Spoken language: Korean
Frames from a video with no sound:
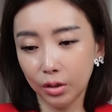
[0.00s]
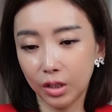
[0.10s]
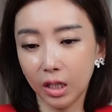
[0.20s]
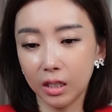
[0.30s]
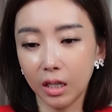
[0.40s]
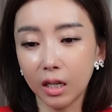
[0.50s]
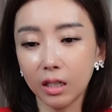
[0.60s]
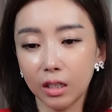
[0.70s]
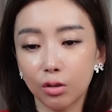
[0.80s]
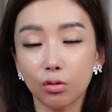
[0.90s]

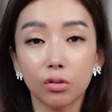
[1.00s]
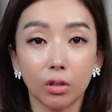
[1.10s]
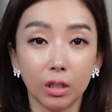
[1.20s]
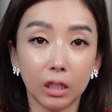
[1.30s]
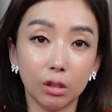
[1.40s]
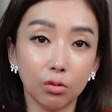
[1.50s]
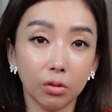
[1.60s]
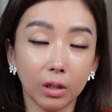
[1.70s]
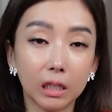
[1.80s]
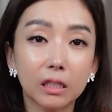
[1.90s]
제2의 이준석,
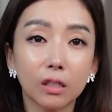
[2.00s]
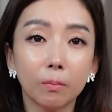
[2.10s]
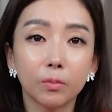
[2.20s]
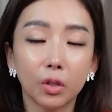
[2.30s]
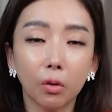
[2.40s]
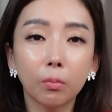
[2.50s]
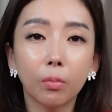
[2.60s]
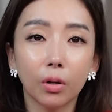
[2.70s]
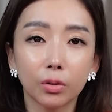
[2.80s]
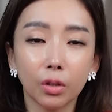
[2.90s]
이준석의 2.0
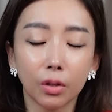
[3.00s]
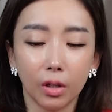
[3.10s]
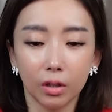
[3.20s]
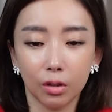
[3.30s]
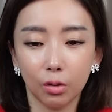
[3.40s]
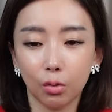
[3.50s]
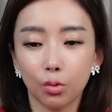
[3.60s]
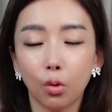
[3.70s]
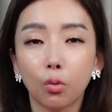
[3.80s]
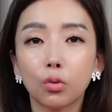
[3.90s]
버전, 그리고
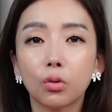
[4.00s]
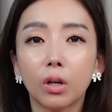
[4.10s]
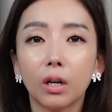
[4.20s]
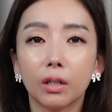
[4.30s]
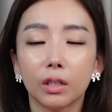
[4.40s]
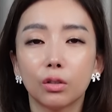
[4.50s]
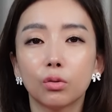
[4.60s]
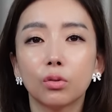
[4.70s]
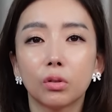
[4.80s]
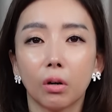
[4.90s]
조국과
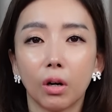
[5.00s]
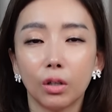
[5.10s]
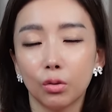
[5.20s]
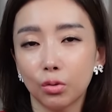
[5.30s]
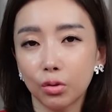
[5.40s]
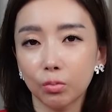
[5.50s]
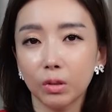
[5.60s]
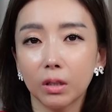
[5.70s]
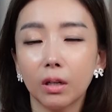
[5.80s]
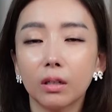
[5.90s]
이준석,
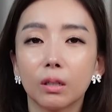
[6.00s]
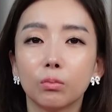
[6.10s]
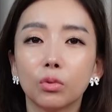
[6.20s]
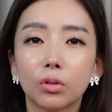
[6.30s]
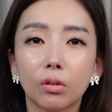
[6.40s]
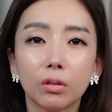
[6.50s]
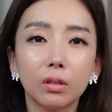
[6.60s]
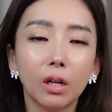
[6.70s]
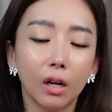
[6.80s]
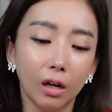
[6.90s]
유승민과
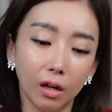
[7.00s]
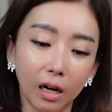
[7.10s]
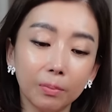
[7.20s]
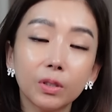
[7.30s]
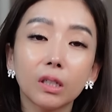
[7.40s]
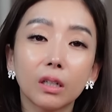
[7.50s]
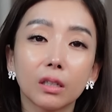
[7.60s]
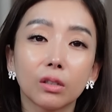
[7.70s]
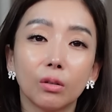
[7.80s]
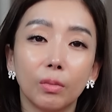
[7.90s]
김무성을 어,
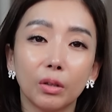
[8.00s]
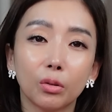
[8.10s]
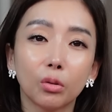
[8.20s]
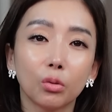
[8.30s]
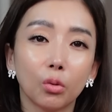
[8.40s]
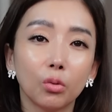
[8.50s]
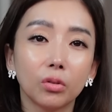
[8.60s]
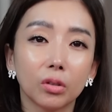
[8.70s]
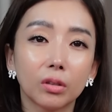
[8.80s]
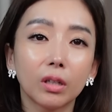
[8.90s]
합작해서 만들어
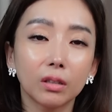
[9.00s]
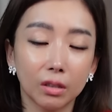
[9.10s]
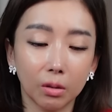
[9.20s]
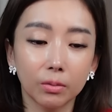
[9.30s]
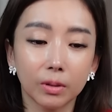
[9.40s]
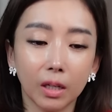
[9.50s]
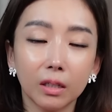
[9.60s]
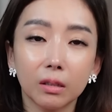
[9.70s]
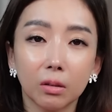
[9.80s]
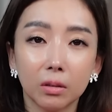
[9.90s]
놓은 듯한 그런
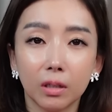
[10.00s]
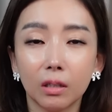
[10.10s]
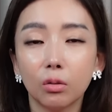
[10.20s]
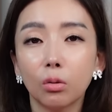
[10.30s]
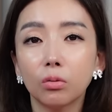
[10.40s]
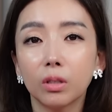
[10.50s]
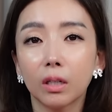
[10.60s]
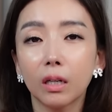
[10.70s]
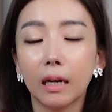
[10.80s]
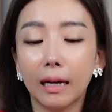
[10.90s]
캐릭터인
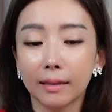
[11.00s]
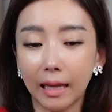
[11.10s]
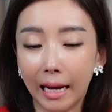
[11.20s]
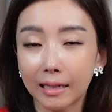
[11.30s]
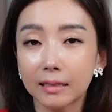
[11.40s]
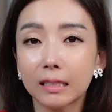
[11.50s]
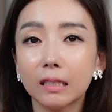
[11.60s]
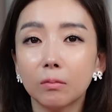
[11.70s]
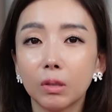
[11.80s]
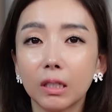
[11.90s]
한동훈에게
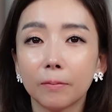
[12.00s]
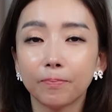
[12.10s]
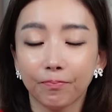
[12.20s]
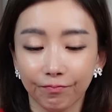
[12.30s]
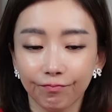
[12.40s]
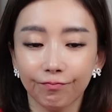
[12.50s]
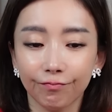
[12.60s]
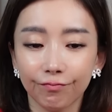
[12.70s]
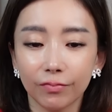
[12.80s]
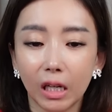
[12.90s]
당심이
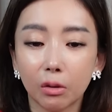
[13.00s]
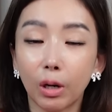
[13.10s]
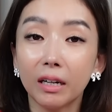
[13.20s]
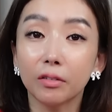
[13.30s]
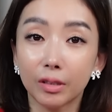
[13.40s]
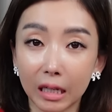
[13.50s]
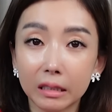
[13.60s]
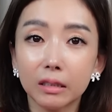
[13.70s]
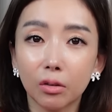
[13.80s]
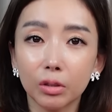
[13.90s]
음, 과연
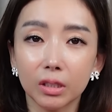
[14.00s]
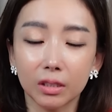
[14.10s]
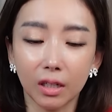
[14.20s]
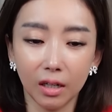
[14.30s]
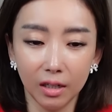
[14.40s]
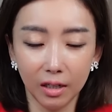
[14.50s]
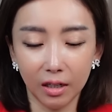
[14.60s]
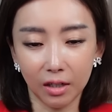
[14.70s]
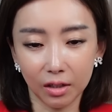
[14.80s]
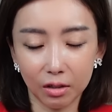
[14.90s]
따를 것인가
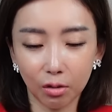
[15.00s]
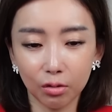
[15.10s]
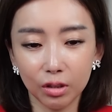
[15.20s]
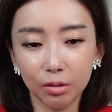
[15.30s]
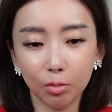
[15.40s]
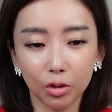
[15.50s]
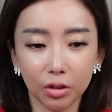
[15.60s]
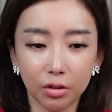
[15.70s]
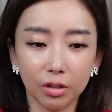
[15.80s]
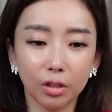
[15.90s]
어, 그런
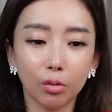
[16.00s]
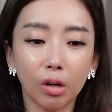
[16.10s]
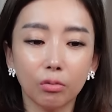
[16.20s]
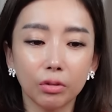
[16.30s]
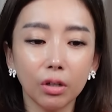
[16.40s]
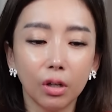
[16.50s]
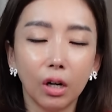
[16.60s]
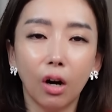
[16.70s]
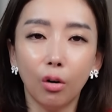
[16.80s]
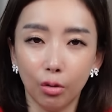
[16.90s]
의문이 들기도 하고요.
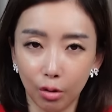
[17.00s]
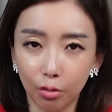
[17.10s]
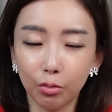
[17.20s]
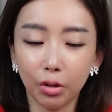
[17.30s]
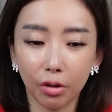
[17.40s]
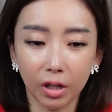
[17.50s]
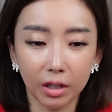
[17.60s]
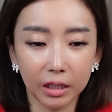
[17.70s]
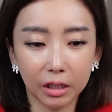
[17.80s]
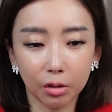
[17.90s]
어,
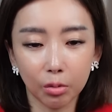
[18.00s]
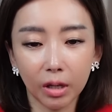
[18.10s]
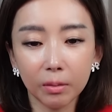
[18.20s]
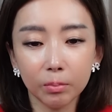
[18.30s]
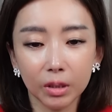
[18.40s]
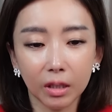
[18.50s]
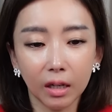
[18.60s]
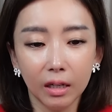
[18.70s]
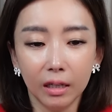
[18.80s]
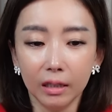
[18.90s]
우려가 있기도
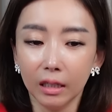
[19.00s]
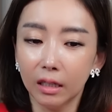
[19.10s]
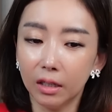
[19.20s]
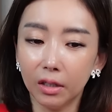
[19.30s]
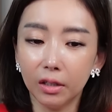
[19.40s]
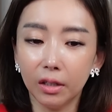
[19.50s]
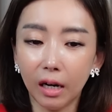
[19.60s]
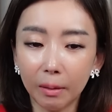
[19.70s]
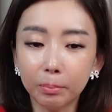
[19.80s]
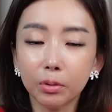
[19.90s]
합니다. 어,
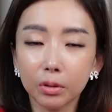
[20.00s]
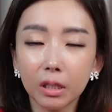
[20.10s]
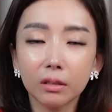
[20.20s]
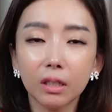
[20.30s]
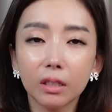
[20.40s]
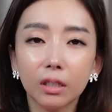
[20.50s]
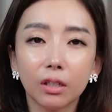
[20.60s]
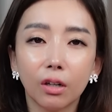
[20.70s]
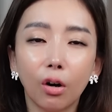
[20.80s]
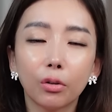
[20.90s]
앞으로 상당히
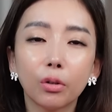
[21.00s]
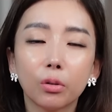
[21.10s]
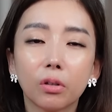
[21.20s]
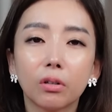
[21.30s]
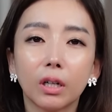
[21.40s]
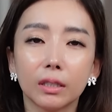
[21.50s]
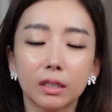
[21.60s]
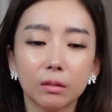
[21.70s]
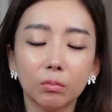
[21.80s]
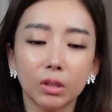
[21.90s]
어려울 것
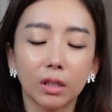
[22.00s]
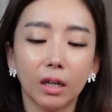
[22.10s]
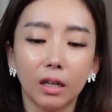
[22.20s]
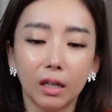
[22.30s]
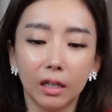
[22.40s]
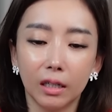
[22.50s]
같습니다.